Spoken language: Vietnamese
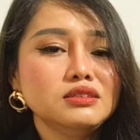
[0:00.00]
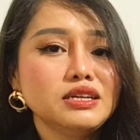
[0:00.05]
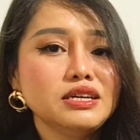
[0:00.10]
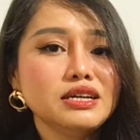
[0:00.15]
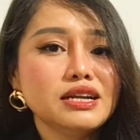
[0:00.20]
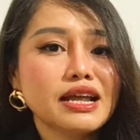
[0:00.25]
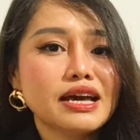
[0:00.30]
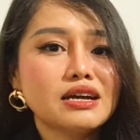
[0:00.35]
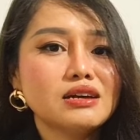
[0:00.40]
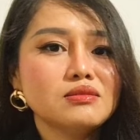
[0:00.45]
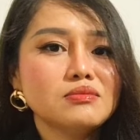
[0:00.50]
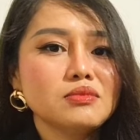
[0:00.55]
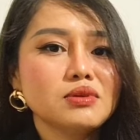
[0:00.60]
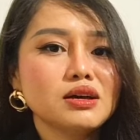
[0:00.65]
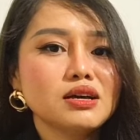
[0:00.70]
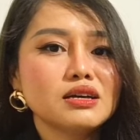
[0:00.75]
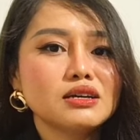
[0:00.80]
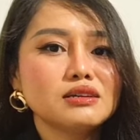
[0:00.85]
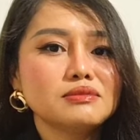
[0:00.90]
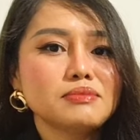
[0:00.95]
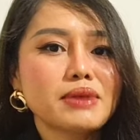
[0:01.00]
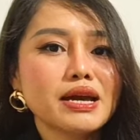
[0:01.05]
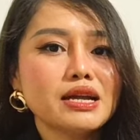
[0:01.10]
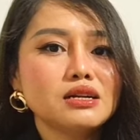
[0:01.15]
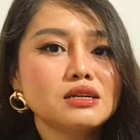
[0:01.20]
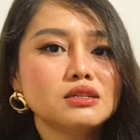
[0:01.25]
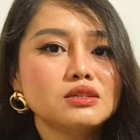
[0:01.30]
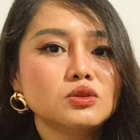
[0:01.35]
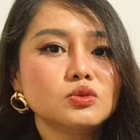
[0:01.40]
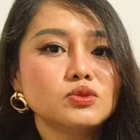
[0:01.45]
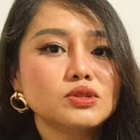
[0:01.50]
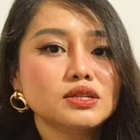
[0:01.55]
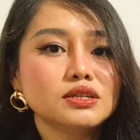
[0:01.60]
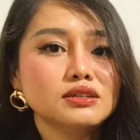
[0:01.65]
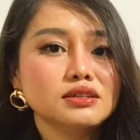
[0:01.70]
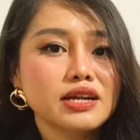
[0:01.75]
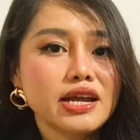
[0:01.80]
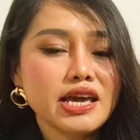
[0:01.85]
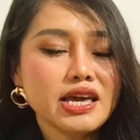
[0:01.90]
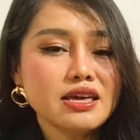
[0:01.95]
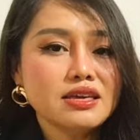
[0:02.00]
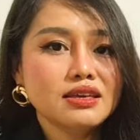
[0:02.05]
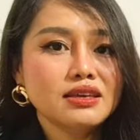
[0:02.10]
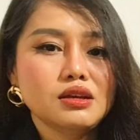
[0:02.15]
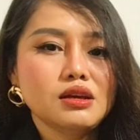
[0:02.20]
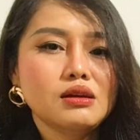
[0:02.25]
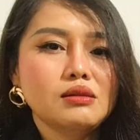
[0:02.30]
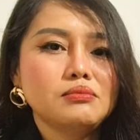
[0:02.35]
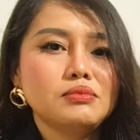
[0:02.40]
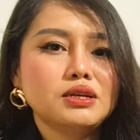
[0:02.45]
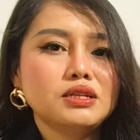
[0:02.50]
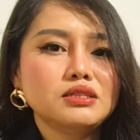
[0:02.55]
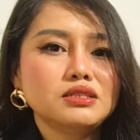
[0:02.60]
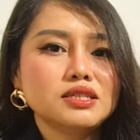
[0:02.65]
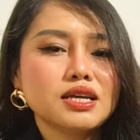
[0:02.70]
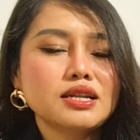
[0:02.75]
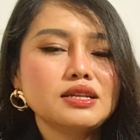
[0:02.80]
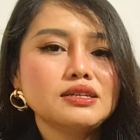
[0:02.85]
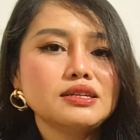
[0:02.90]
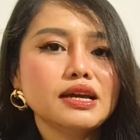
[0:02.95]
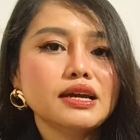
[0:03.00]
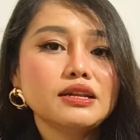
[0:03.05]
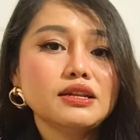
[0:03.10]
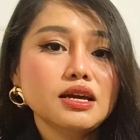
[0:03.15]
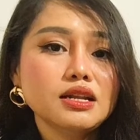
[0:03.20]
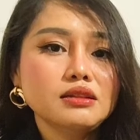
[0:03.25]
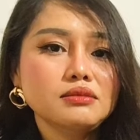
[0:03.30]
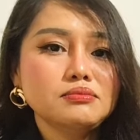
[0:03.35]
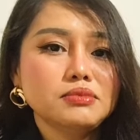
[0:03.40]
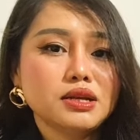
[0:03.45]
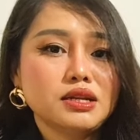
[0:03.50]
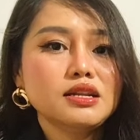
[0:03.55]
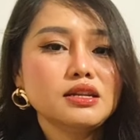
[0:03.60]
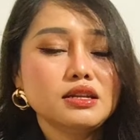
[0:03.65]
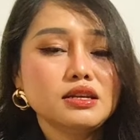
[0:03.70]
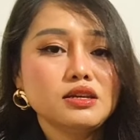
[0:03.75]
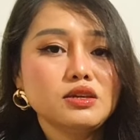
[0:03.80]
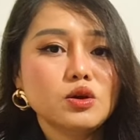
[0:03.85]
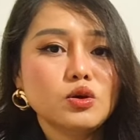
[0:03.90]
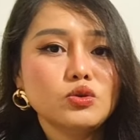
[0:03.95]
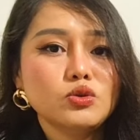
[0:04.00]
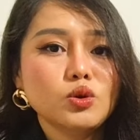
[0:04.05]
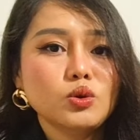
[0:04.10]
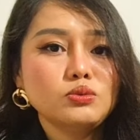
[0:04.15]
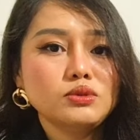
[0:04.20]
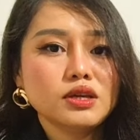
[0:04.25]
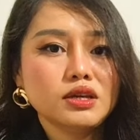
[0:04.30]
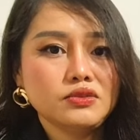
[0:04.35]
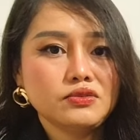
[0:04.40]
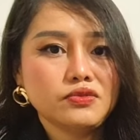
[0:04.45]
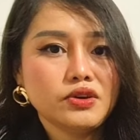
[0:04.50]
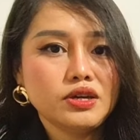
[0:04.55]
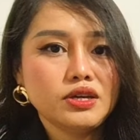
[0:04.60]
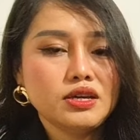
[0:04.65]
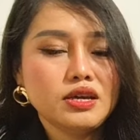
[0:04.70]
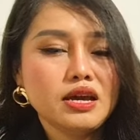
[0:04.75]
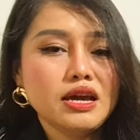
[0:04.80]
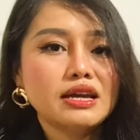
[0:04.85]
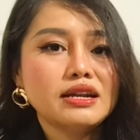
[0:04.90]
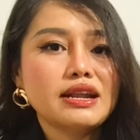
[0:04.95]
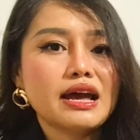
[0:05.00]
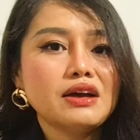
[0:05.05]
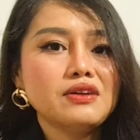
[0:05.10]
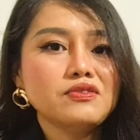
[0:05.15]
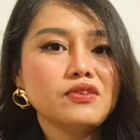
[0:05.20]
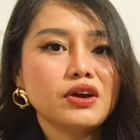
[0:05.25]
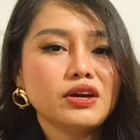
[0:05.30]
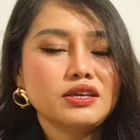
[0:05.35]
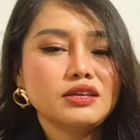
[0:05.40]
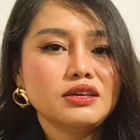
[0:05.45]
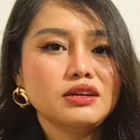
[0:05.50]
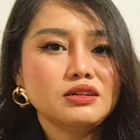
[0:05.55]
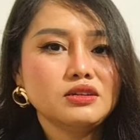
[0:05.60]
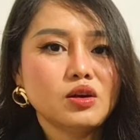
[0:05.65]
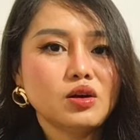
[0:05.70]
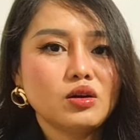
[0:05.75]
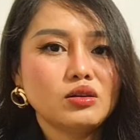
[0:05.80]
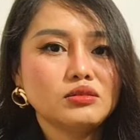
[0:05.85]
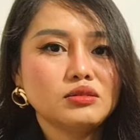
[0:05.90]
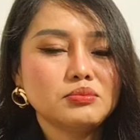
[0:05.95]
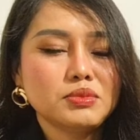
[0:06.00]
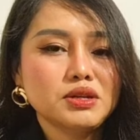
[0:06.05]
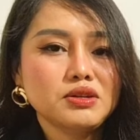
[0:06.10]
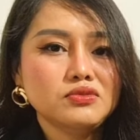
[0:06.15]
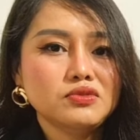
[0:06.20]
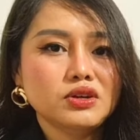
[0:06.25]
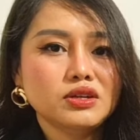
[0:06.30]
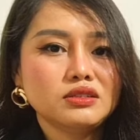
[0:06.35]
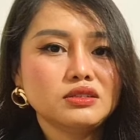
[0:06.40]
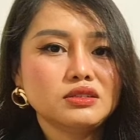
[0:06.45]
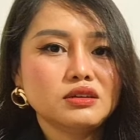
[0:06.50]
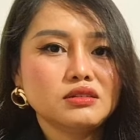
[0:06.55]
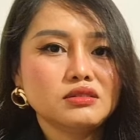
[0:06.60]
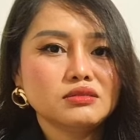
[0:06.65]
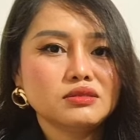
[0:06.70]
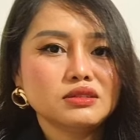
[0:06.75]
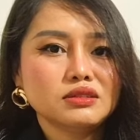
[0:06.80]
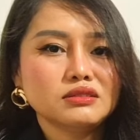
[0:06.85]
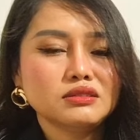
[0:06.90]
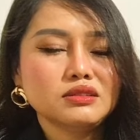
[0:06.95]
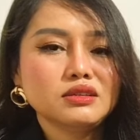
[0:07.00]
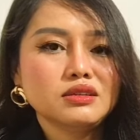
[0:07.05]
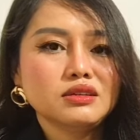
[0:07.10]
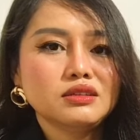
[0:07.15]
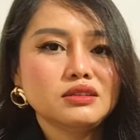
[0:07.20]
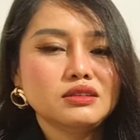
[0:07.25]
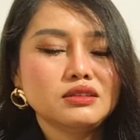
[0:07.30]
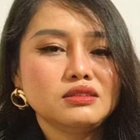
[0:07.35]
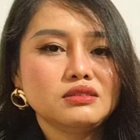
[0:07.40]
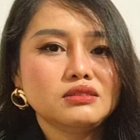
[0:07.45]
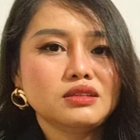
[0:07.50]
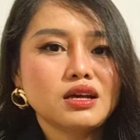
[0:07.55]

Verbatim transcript: yên lặng mà bán rượu được đi mình xách cái đích mình đi vô chốn thị phi đã vậy á, còn binh vực cho ừ,